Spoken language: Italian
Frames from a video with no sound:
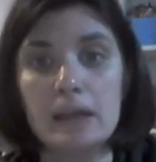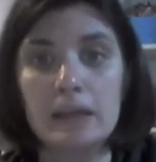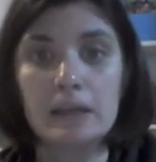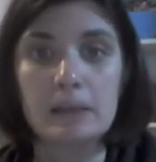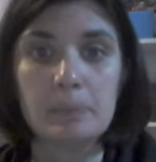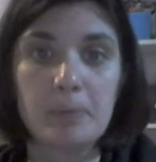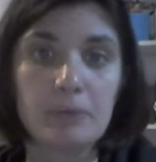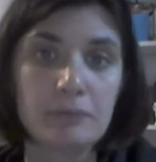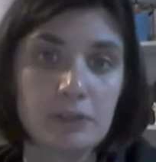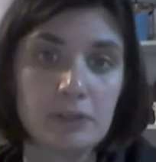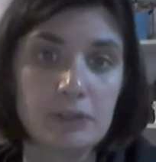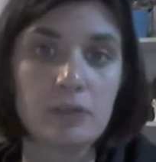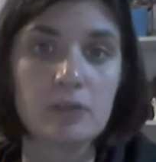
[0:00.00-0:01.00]
e
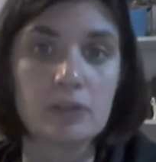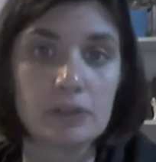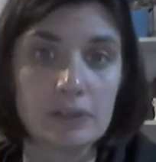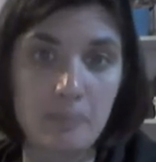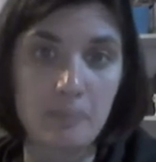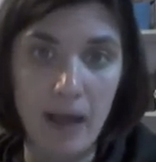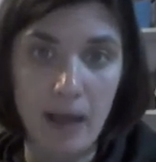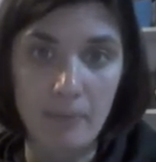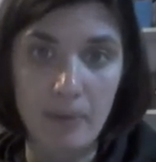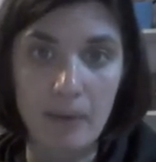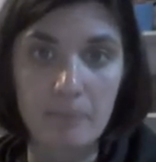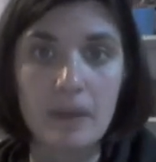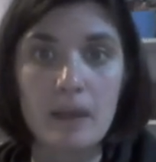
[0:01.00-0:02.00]
perfino il
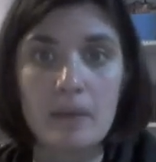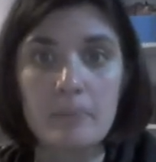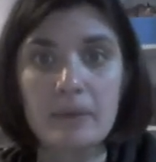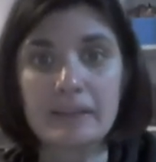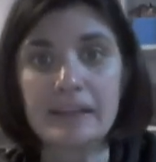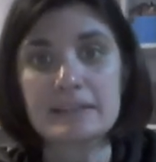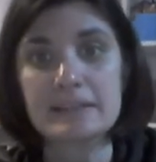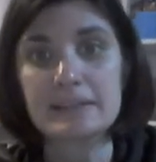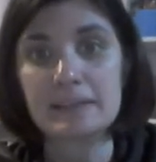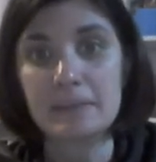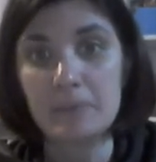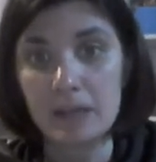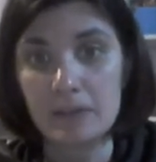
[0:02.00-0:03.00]
Papa, perché si
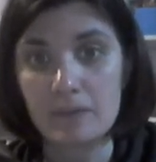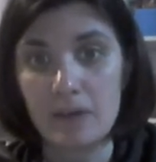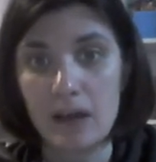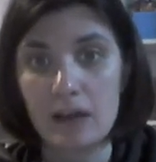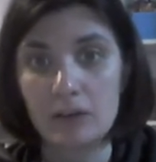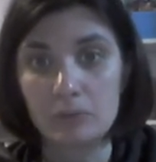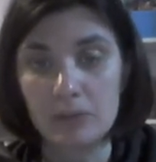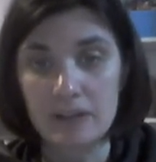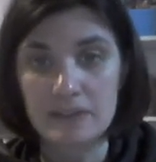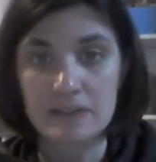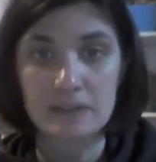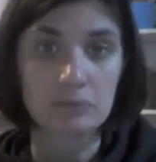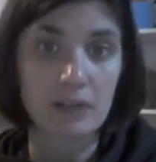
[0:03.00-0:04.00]
temeva
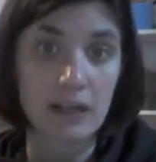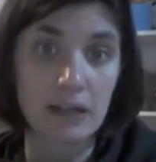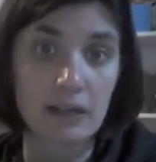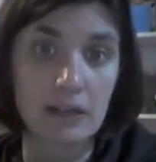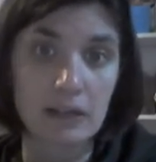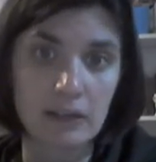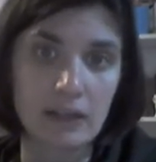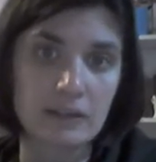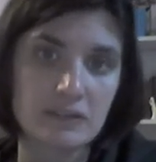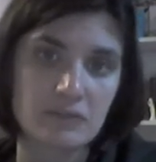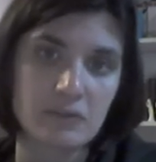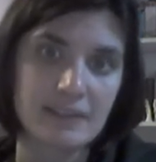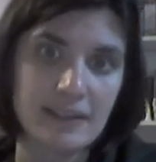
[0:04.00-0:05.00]
una, una,
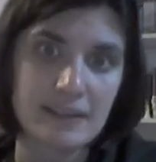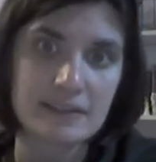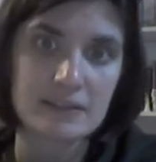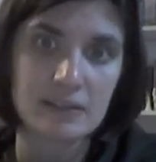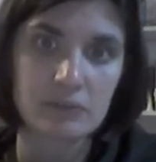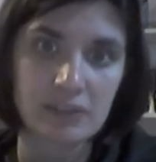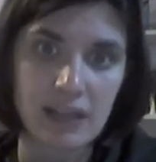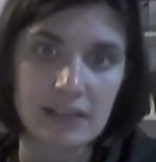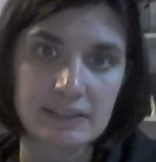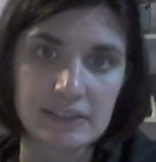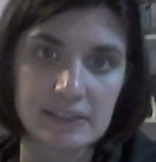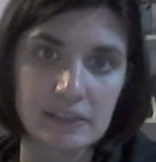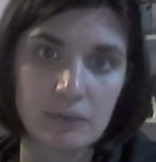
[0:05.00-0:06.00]
anzi una terza
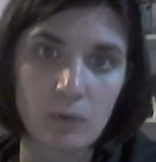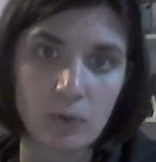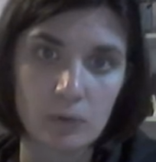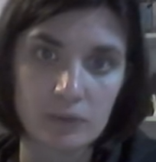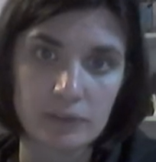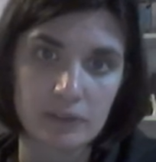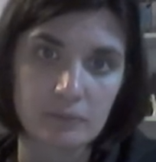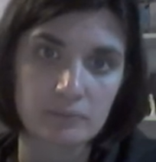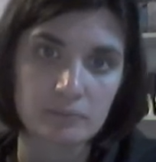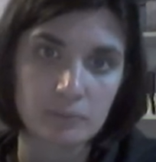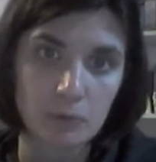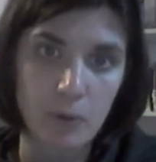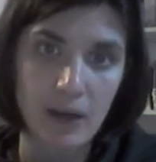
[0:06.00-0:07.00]
ondata di rivolte,
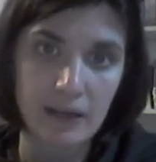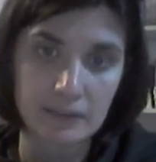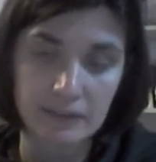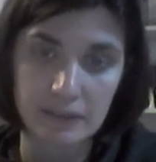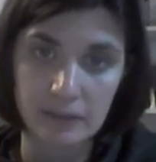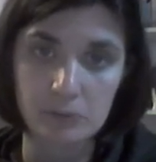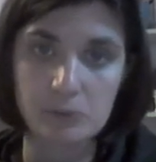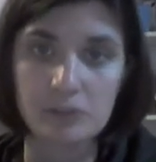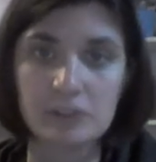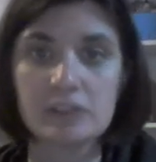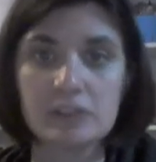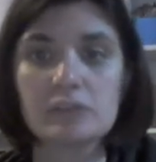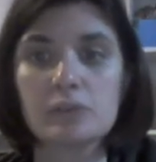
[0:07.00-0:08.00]
quarta in
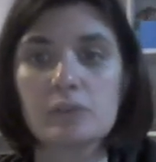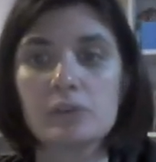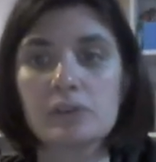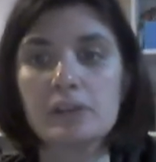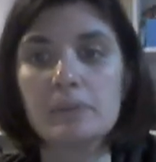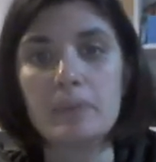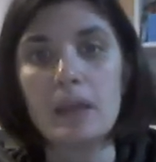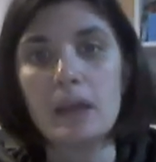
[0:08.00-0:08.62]
alcuni territori,